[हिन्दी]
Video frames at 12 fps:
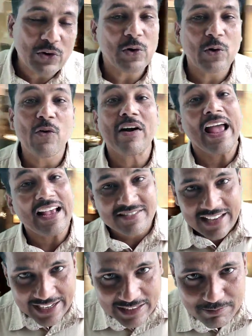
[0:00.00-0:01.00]
उन लोगों का
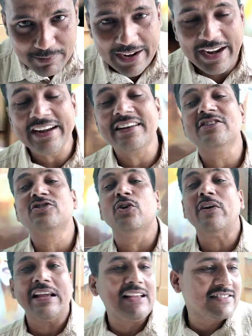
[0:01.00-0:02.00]
एक्साइटमेंट
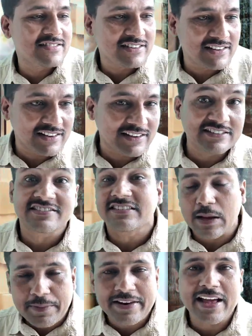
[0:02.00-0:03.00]
जो इस
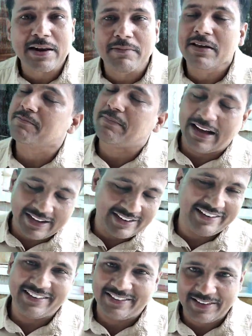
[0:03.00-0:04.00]
सेमिनार में
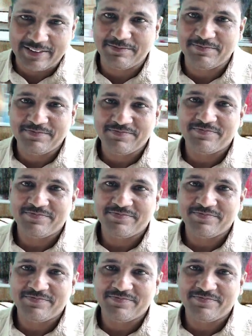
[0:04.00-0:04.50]
भाग लिए थे